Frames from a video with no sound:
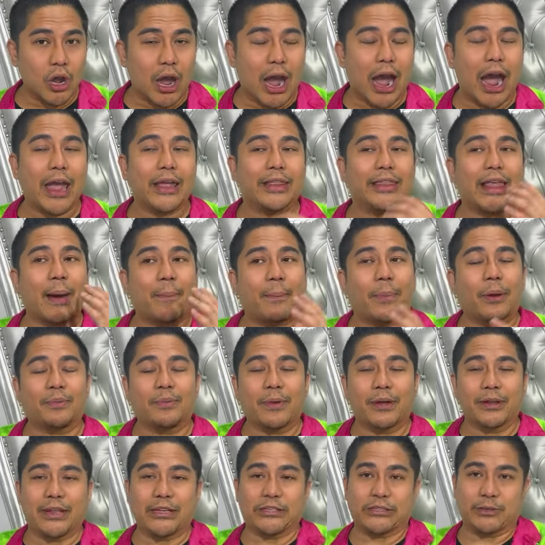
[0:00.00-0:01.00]
ay dapat
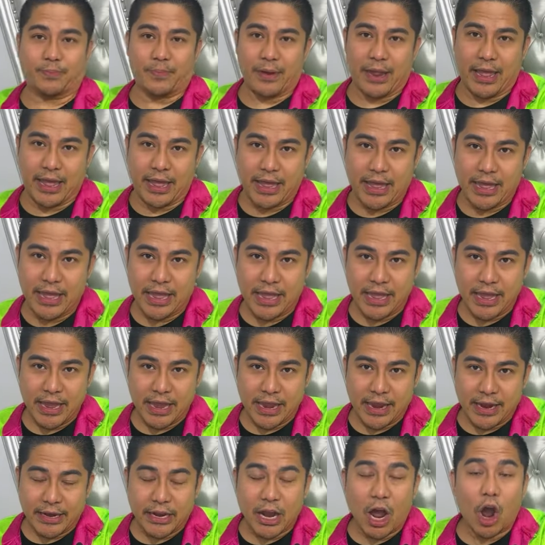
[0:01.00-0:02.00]
mag-display
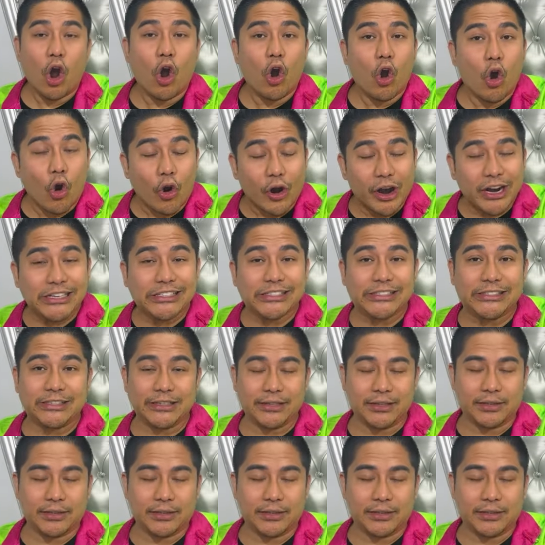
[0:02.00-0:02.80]
ng horse